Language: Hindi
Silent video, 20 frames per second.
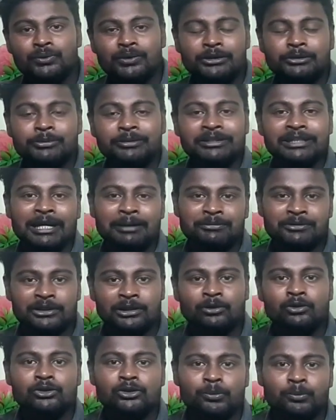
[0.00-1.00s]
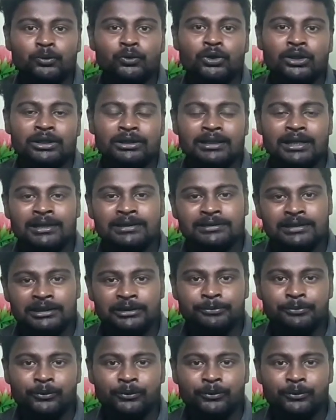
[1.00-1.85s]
यू एस बी टाइप सी कॉल सपोर्ट करता है यही